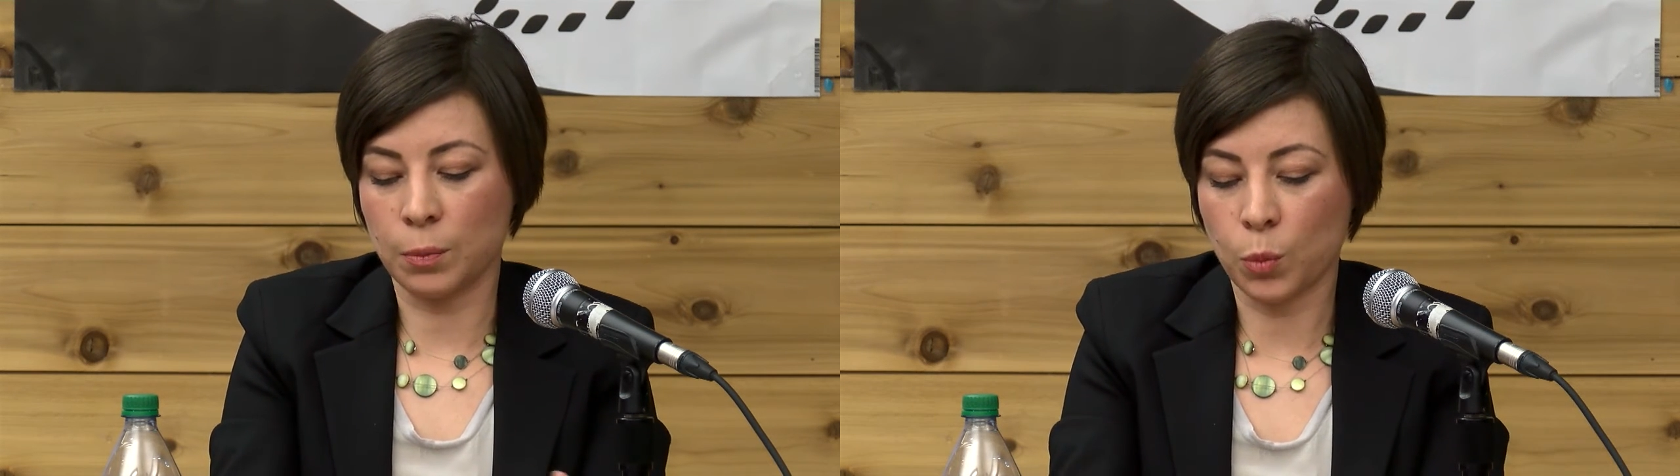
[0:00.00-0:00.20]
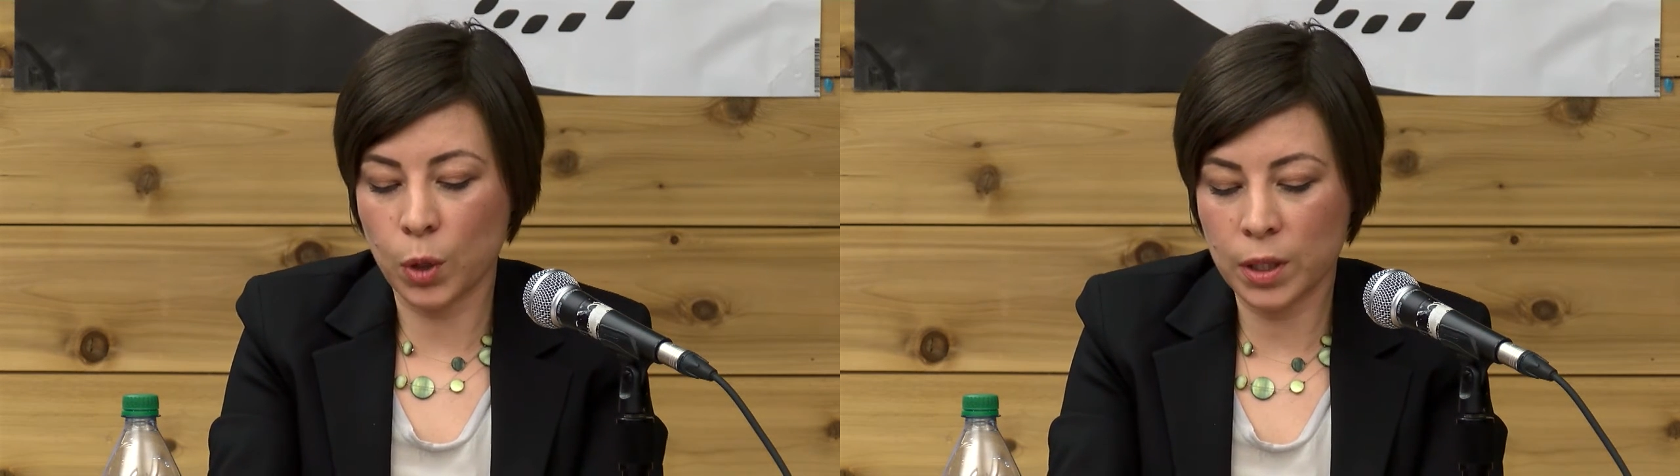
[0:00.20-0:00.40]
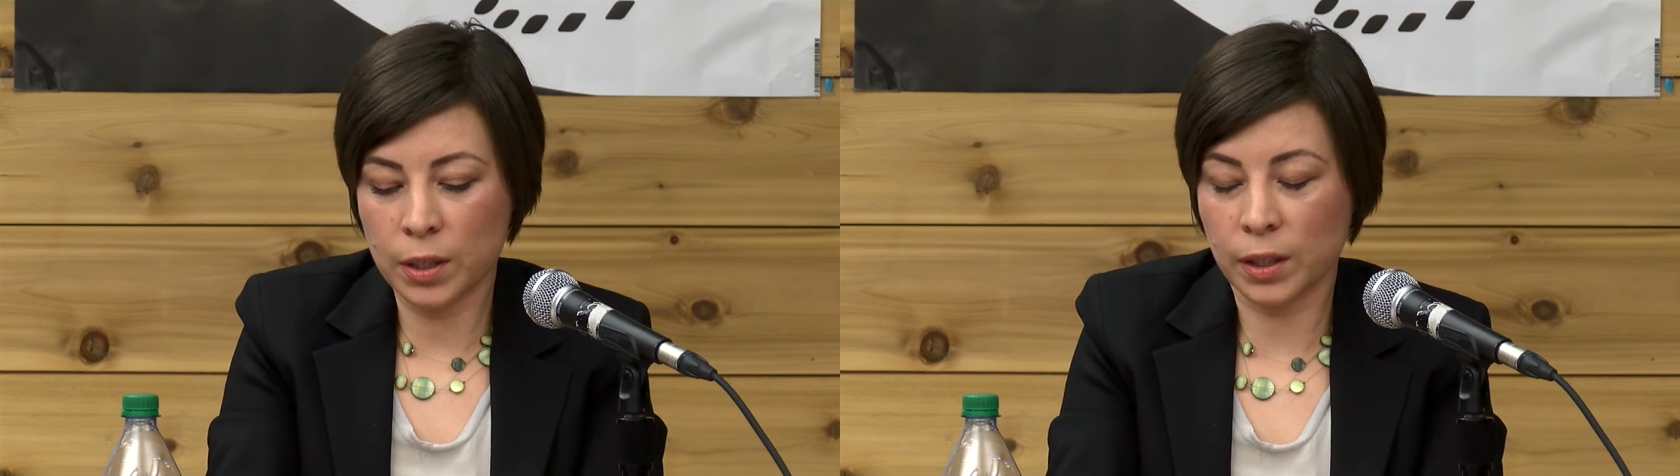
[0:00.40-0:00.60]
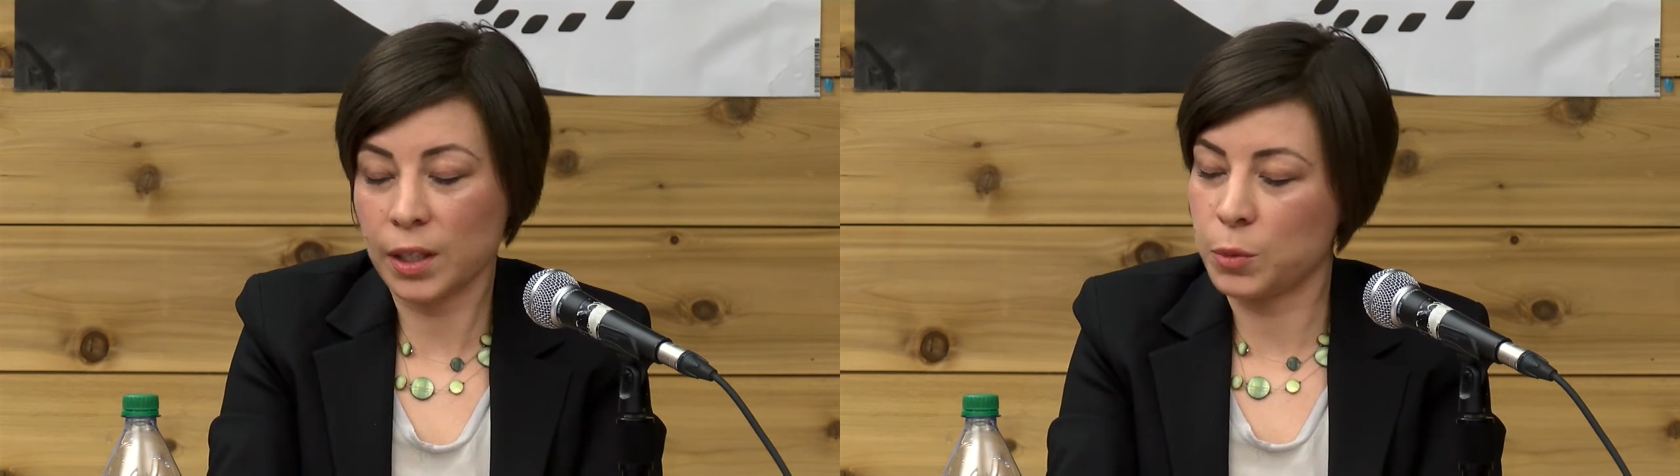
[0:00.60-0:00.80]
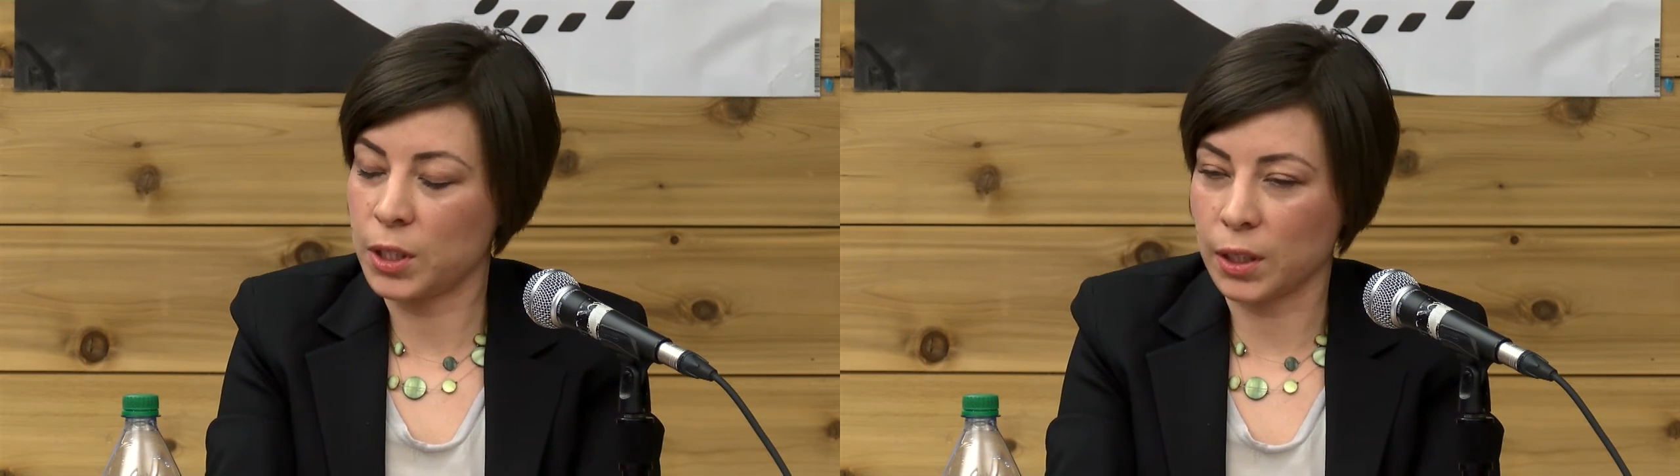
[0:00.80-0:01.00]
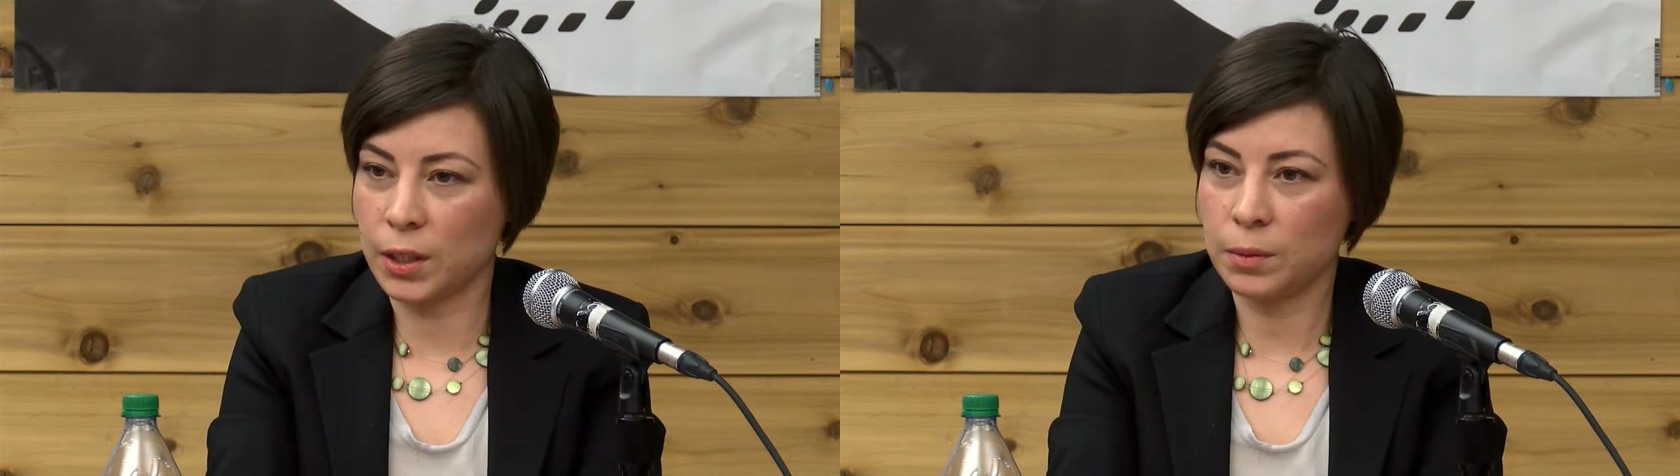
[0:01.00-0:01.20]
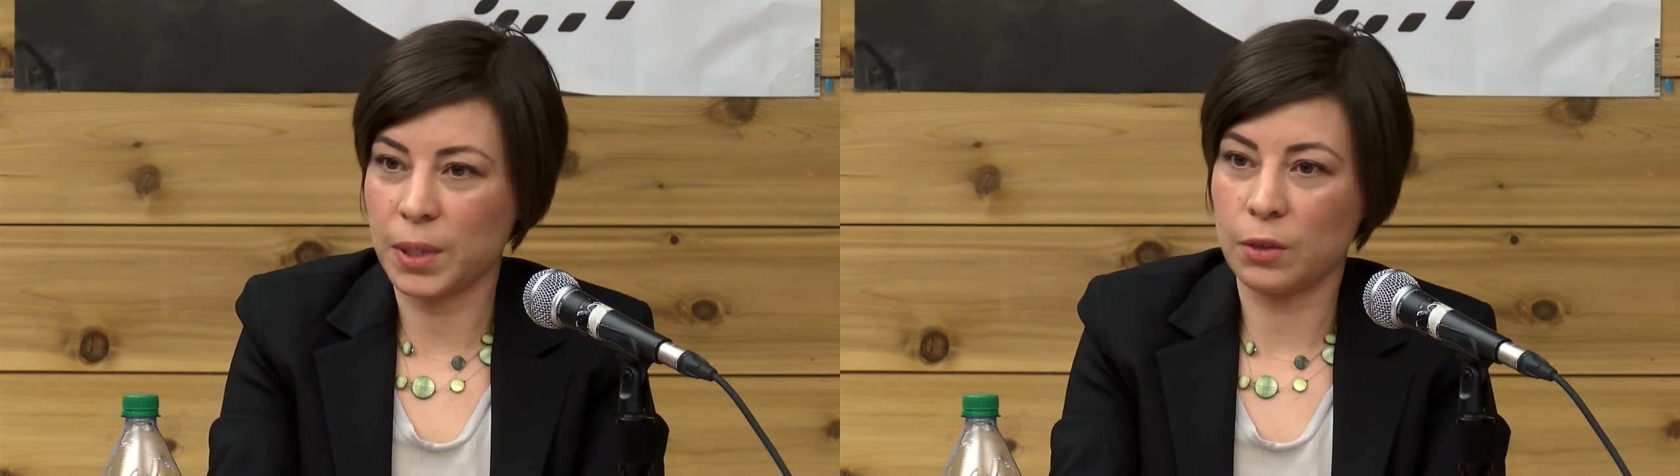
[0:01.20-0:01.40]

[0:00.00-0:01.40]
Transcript: est moins rémunéré, ben,